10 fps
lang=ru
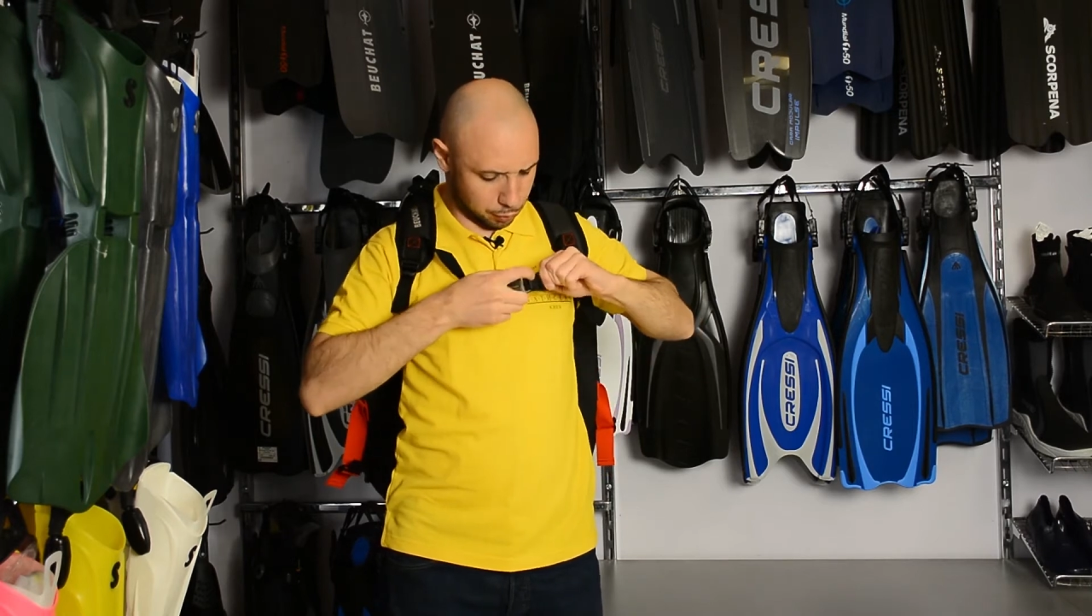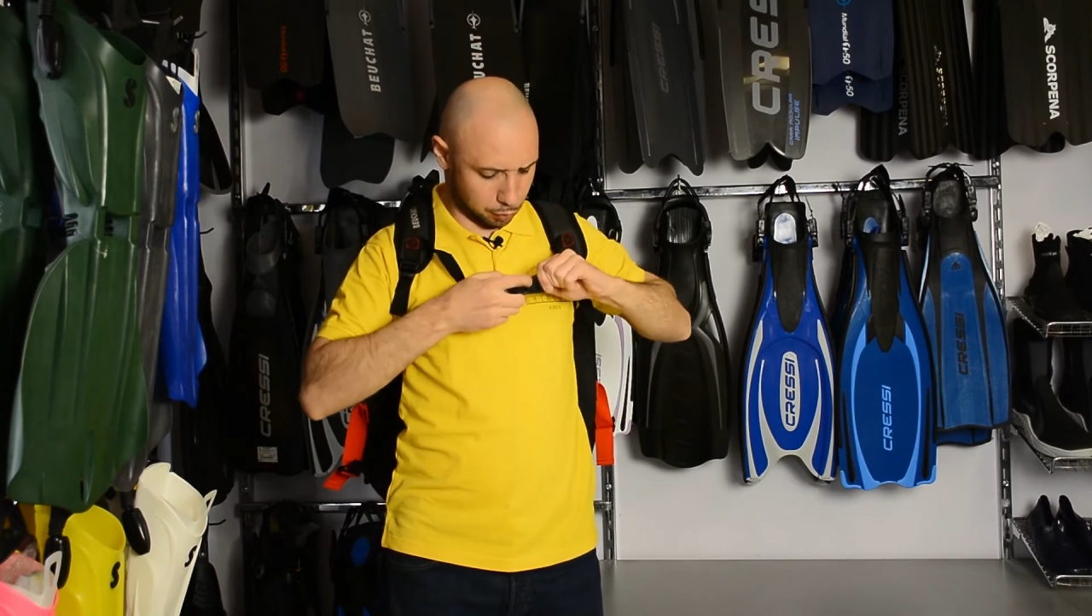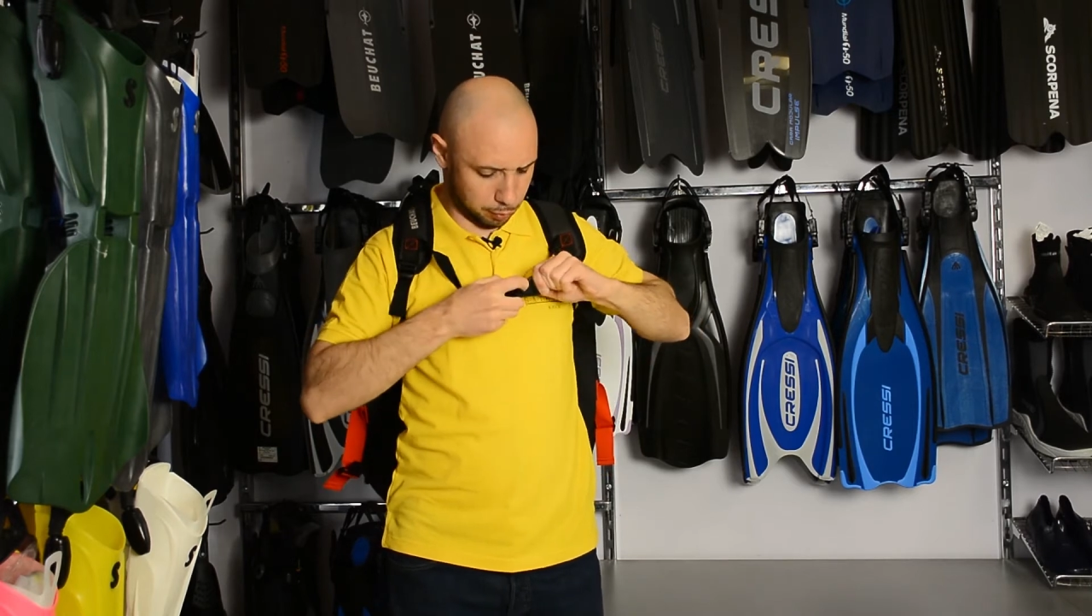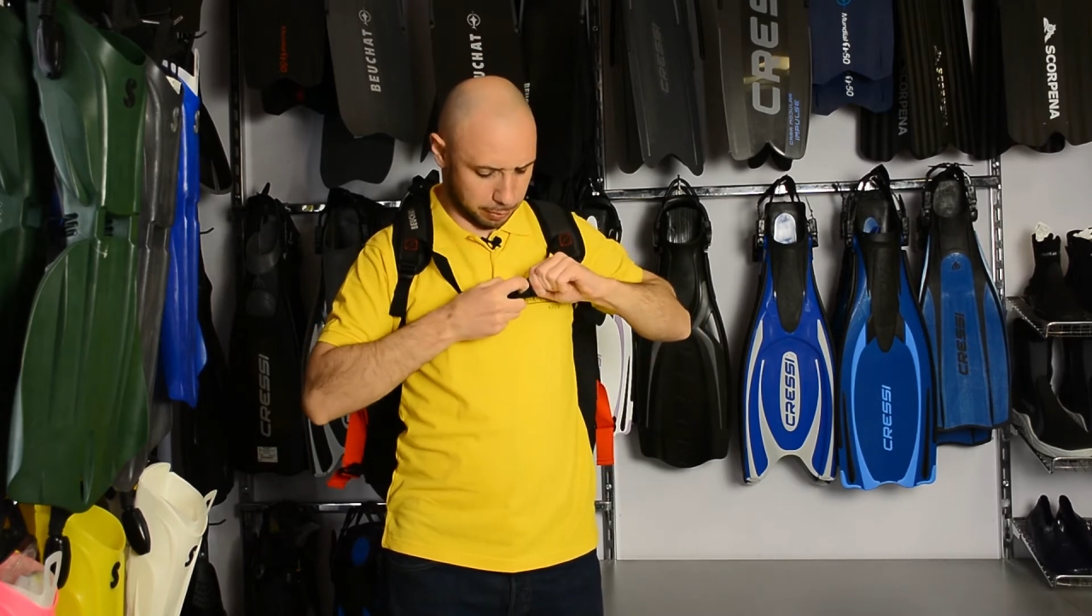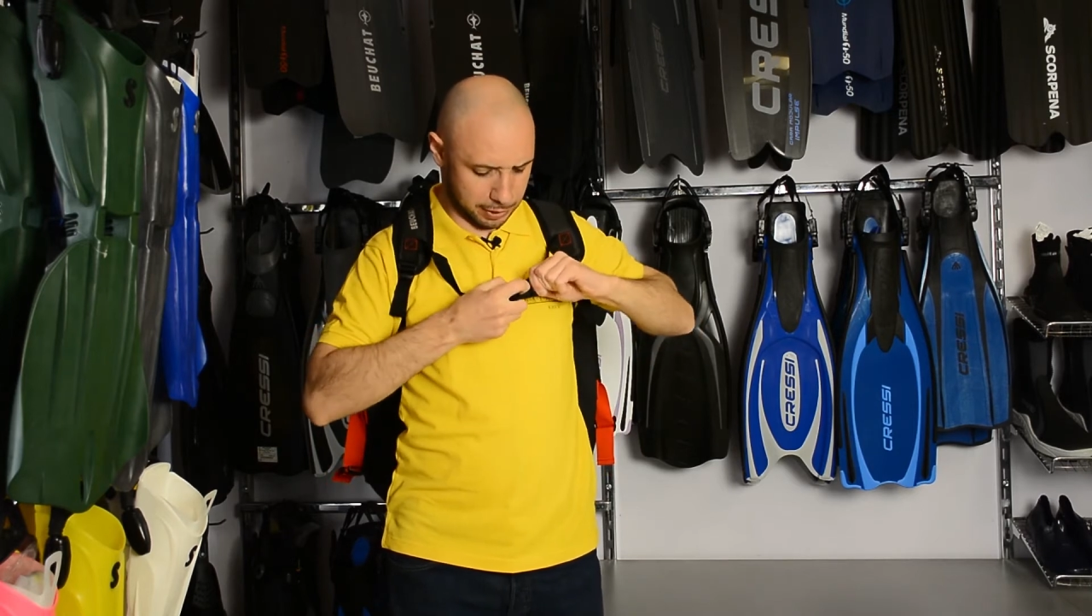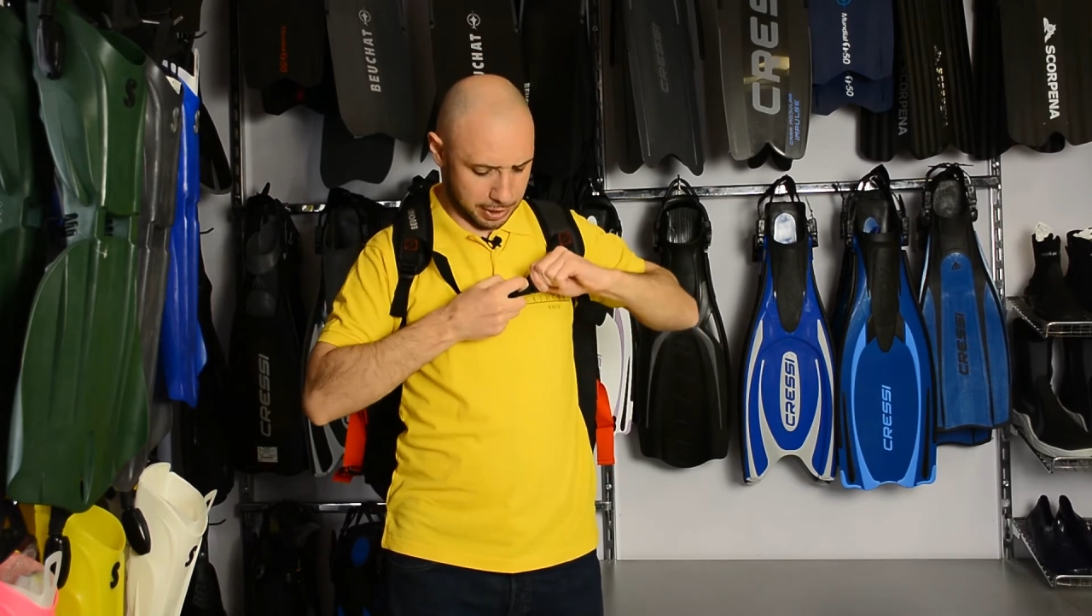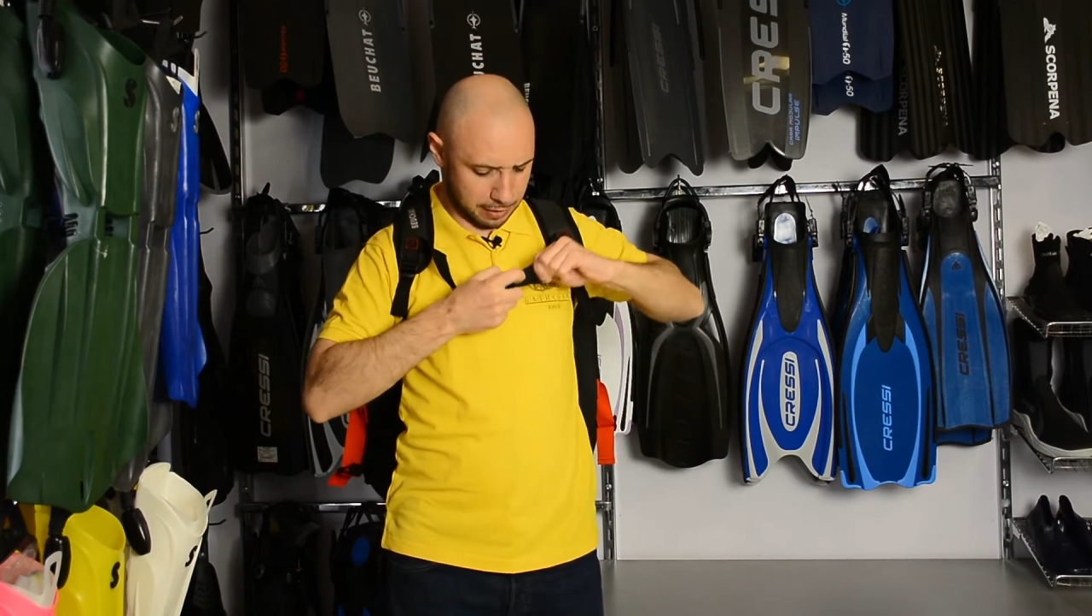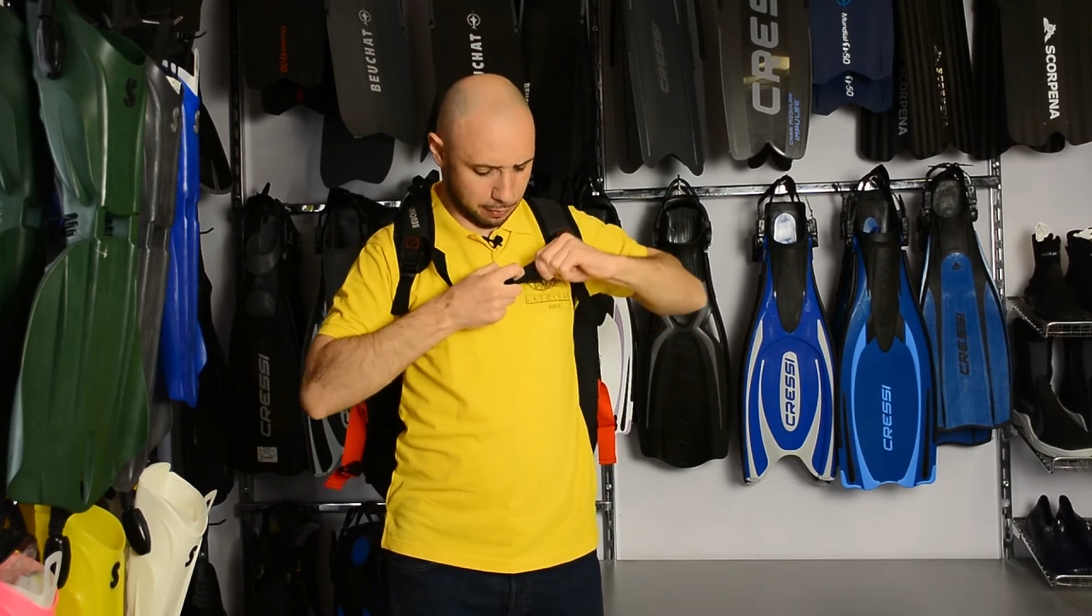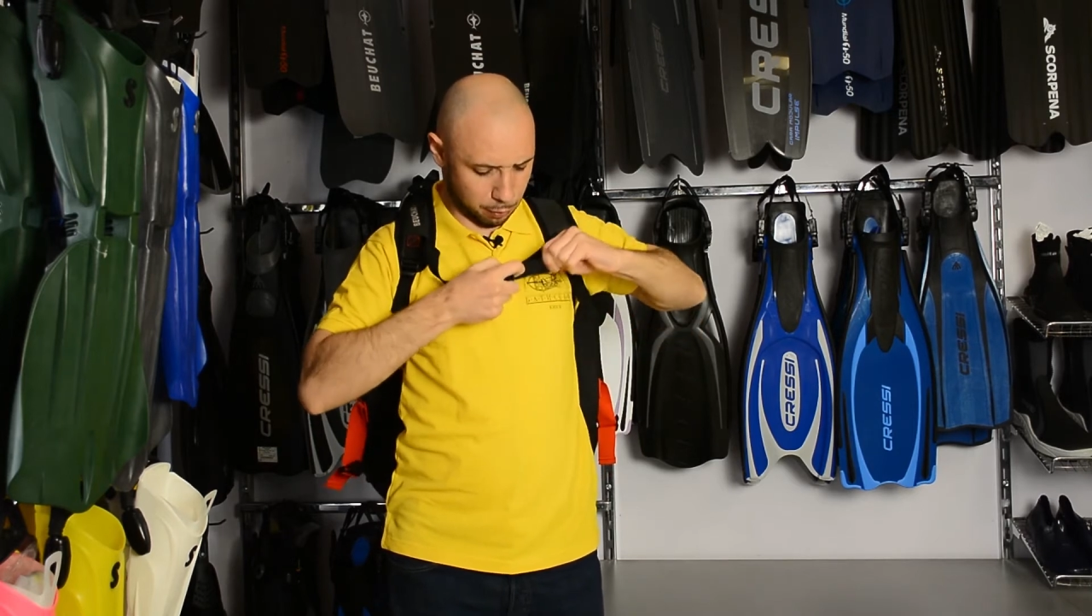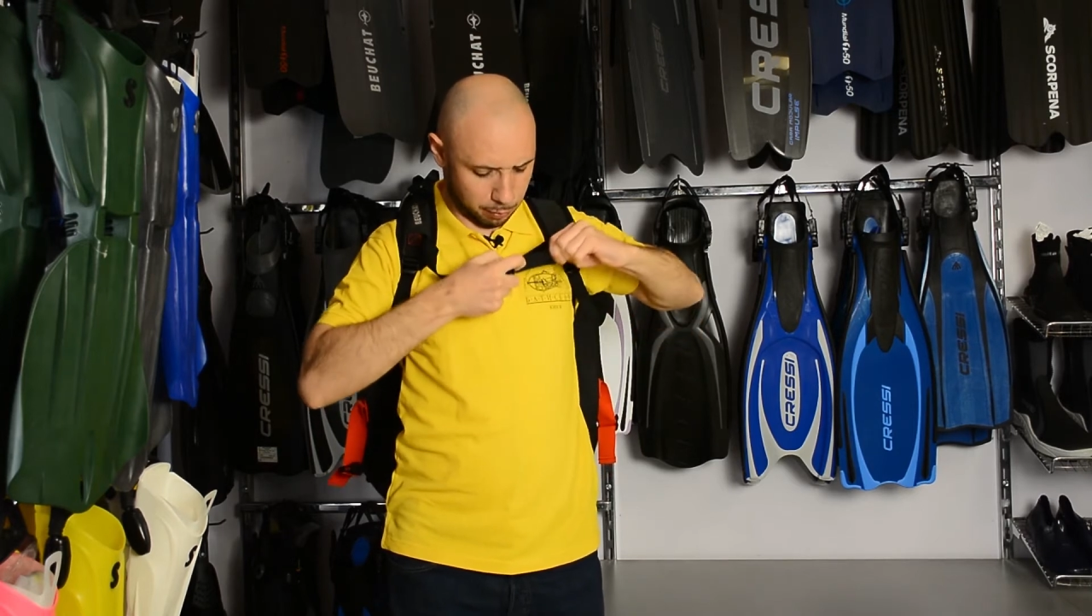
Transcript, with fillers: тут подтягиваю.